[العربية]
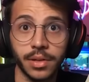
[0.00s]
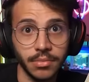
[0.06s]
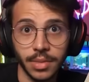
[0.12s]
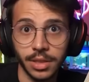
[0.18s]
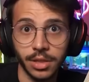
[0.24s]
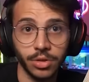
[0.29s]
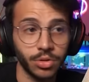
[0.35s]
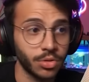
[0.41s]

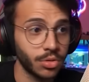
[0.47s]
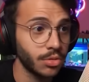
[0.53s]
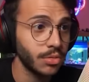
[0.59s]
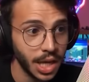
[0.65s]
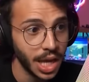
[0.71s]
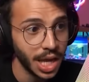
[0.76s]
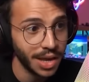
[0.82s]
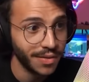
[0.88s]
ما تدرون
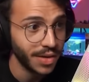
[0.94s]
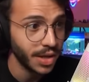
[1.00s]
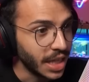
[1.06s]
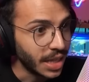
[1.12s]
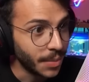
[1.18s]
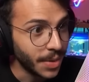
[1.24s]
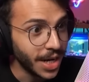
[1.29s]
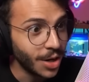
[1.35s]
كيفي
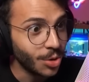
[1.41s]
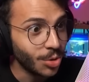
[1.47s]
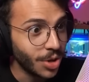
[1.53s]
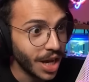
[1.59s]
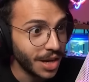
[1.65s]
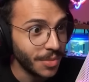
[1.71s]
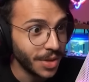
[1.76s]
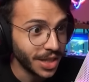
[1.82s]
اتمنى انه
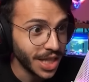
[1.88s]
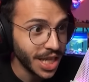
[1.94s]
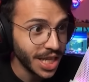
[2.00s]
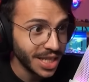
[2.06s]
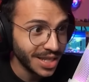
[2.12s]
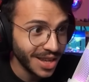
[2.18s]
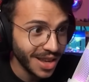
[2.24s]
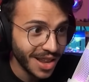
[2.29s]
كان
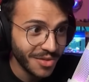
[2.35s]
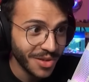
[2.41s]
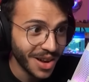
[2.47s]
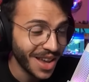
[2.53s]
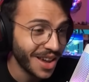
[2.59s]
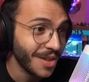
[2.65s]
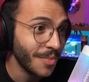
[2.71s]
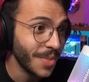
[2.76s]
معطيني شيلد
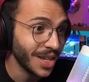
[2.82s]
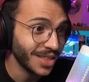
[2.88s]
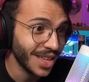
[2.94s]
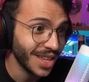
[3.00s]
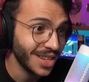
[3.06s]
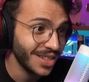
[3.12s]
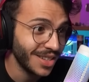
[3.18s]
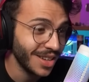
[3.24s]
ولكن ما
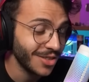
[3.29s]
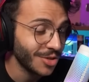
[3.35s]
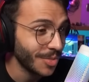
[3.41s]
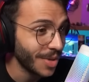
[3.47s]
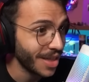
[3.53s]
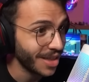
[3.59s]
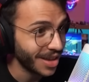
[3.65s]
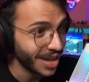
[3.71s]
اعطاني شيلد
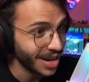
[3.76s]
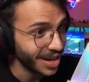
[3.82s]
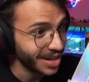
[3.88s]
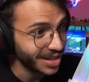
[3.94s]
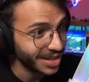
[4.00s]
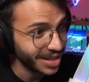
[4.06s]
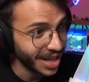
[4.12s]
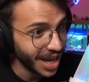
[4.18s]
وما ذكر
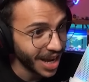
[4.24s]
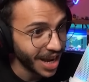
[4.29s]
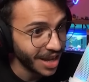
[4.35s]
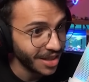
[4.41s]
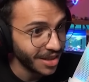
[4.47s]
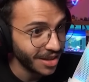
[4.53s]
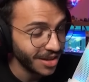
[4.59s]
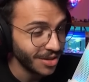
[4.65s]
الاشياء
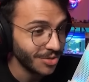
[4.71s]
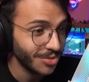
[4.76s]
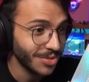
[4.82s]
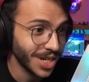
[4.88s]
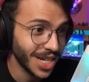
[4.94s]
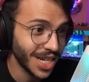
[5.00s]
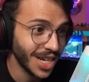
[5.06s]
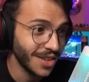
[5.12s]
هذه
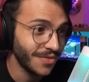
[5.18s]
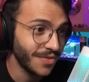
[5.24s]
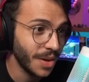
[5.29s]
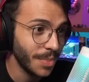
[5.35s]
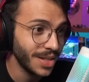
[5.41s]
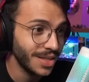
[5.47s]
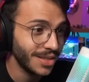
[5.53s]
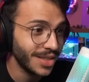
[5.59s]
و...
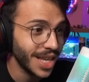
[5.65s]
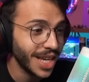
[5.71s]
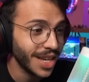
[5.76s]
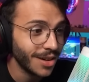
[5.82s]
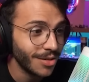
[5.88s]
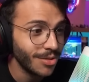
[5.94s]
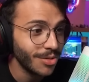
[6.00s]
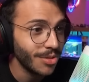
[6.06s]
فبس
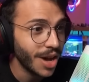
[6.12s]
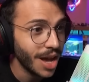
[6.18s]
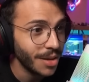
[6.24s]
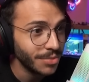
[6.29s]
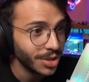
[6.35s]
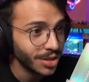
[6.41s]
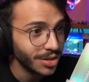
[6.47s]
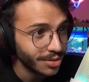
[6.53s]
ذكر انه
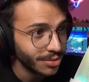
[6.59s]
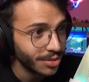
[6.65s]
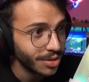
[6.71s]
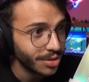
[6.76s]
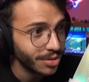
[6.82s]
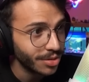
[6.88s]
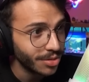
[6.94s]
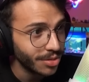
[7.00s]
اهم شيء
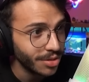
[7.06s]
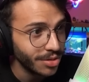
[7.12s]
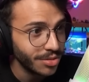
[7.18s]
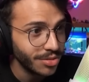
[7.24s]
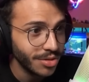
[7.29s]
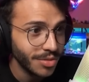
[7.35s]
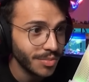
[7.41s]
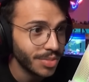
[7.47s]
تطوير الدروع
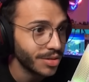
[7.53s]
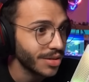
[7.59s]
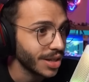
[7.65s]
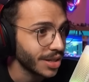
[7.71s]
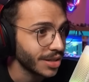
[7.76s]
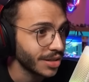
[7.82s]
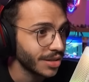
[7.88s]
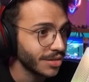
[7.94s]
تكون
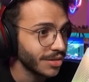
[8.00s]
بروتكشن